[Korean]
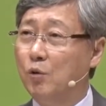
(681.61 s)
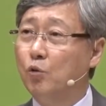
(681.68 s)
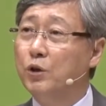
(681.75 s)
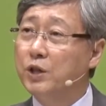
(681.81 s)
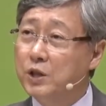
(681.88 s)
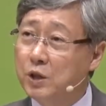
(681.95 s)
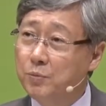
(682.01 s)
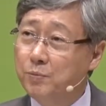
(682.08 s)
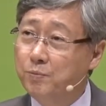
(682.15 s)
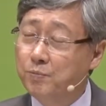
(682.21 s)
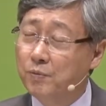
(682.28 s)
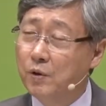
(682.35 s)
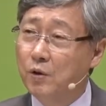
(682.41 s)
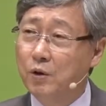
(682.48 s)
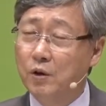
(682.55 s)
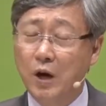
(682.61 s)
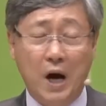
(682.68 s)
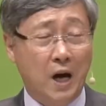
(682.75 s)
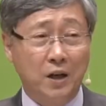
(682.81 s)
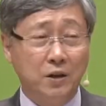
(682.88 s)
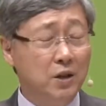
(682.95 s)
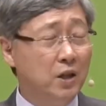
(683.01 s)
우리 집
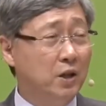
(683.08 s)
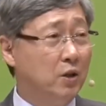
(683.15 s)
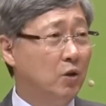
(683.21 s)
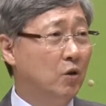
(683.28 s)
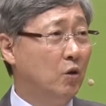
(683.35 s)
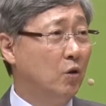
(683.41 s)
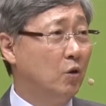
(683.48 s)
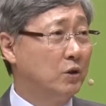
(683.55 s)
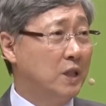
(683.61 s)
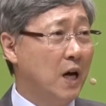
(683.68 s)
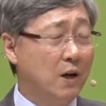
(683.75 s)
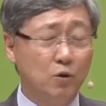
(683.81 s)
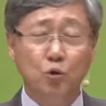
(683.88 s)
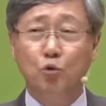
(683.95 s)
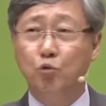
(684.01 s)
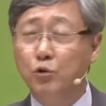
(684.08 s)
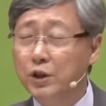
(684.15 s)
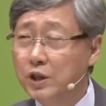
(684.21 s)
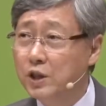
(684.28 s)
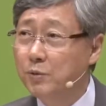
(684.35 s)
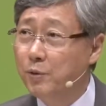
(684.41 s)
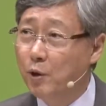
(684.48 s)
아니에요. 자꾸
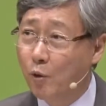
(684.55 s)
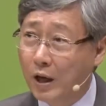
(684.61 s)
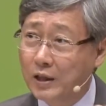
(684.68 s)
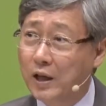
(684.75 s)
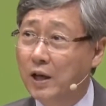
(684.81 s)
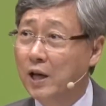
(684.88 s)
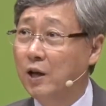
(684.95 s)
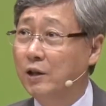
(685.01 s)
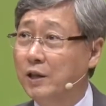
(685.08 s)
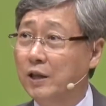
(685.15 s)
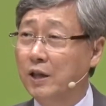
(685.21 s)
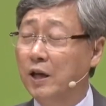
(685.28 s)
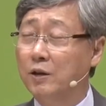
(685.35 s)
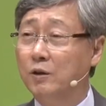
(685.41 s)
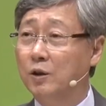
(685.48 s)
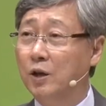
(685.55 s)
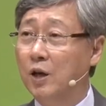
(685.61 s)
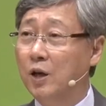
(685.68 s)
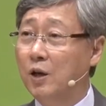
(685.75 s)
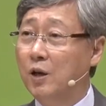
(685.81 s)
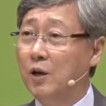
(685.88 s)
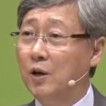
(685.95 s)
우리 집에 와달라니까는
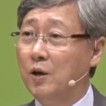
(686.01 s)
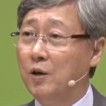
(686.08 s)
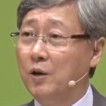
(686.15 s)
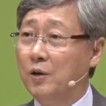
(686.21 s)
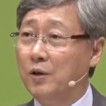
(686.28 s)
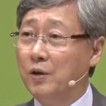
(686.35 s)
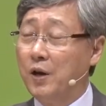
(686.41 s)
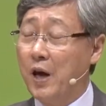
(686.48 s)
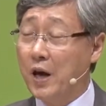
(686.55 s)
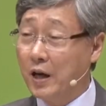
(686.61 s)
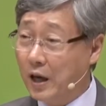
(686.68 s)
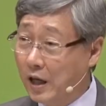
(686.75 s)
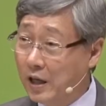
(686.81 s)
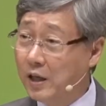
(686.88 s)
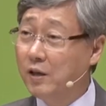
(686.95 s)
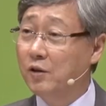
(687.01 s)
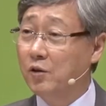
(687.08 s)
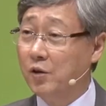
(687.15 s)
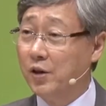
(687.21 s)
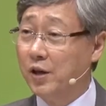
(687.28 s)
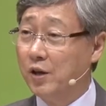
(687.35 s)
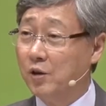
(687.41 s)
헷갈리는
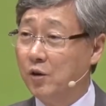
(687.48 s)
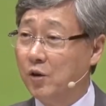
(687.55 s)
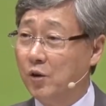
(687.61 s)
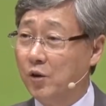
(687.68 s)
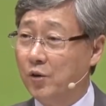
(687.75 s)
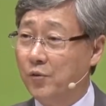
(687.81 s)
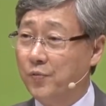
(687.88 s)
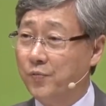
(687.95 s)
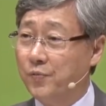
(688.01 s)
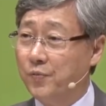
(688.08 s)
거예요.